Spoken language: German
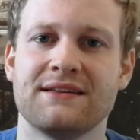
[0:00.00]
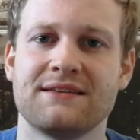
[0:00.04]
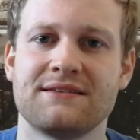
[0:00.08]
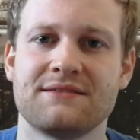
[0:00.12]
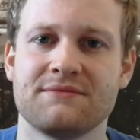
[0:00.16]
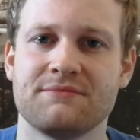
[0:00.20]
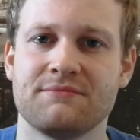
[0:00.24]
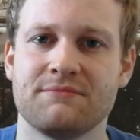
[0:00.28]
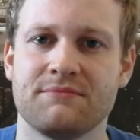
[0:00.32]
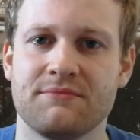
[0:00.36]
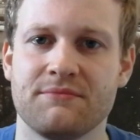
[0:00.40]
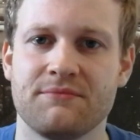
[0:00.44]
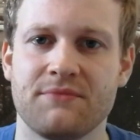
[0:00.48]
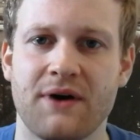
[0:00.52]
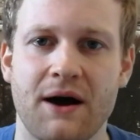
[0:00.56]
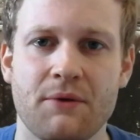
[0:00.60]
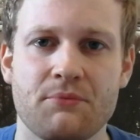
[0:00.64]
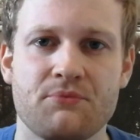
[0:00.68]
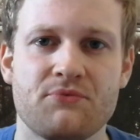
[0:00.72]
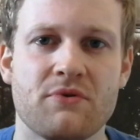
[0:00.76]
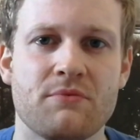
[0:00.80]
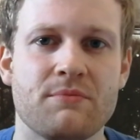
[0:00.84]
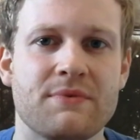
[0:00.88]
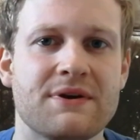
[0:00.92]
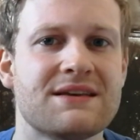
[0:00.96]
Ich
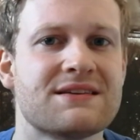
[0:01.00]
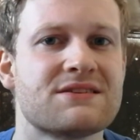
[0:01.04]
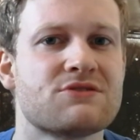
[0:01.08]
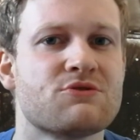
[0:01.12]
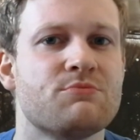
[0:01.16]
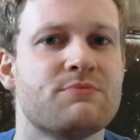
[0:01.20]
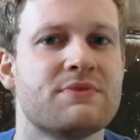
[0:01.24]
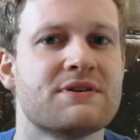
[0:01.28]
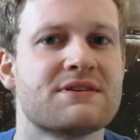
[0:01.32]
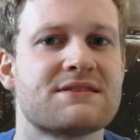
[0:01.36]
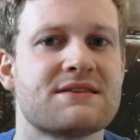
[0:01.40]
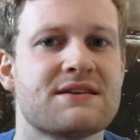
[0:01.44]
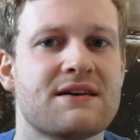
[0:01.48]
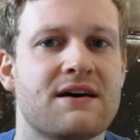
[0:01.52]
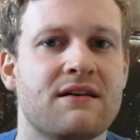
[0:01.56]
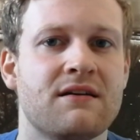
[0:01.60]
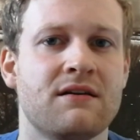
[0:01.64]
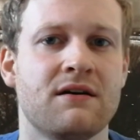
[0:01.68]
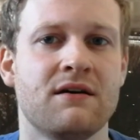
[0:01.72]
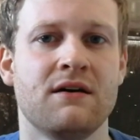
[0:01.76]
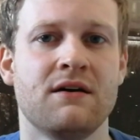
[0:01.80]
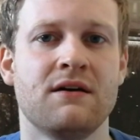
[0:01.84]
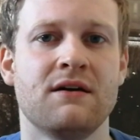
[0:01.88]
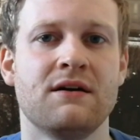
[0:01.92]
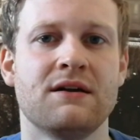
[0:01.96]
habe für mich so ein
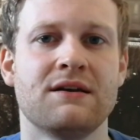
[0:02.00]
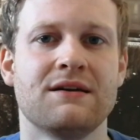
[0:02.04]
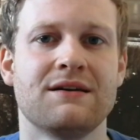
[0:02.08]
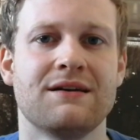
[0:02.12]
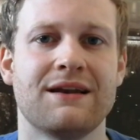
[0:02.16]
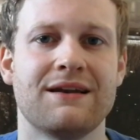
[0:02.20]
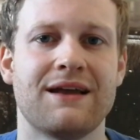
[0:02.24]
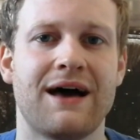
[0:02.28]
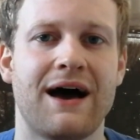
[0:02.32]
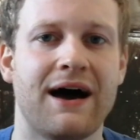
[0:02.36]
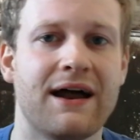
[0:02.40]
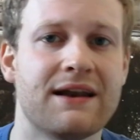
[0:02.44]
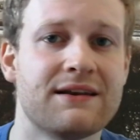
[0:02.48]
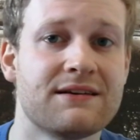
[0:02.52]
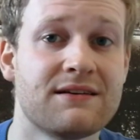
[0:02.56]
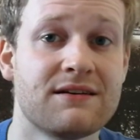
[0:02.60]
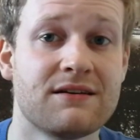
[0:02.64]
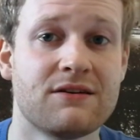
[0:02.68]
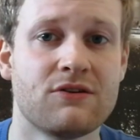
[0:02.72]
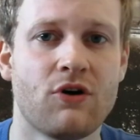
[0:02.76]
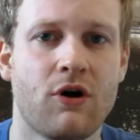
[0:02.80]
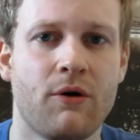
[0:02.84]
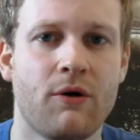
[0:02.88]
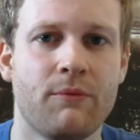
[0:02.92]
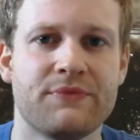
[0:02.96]
bisschen
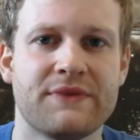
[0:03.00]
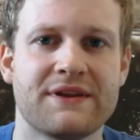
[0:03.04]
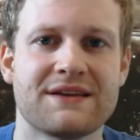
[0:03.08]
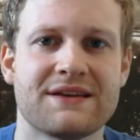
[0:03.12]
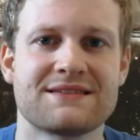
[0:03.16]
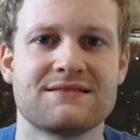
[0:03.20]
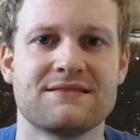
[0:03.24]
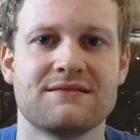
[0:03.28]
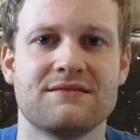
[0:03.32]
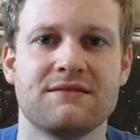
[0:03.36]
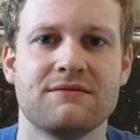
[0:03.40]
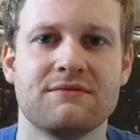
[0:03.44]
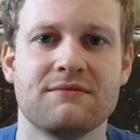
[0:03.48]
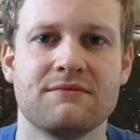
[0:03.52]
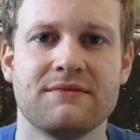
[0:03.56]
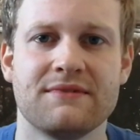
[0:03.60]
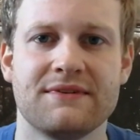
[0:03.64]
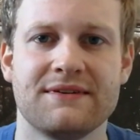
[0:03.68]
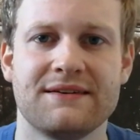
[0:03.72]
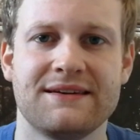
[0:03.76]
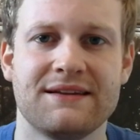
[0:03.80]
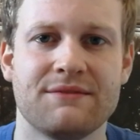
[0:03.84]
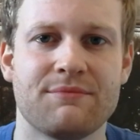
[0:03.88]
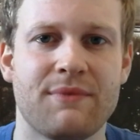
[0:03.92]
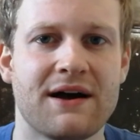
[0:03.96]
angenommen, dass
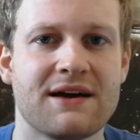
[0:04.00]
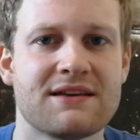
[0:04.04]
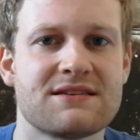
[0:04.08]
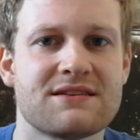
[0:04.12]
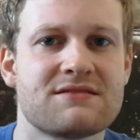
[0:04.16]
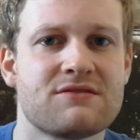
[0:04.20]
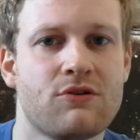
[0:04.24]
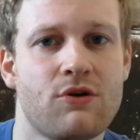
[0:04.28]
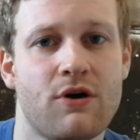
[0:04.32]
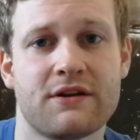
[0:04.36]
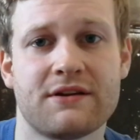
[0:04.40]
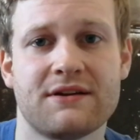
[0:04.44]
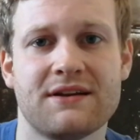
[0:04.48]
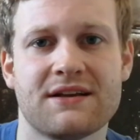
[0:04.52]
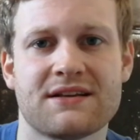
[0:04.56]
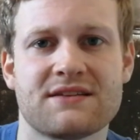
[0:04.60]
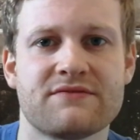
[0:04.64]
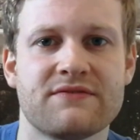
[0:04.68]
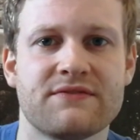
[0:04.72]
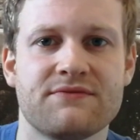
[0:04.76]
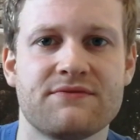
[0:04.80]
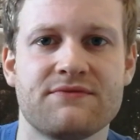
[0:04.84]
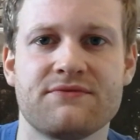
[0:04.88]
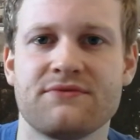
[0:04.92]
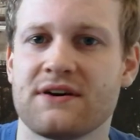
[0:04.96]
die meisten Leute
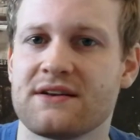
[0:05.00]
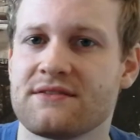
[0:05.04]
das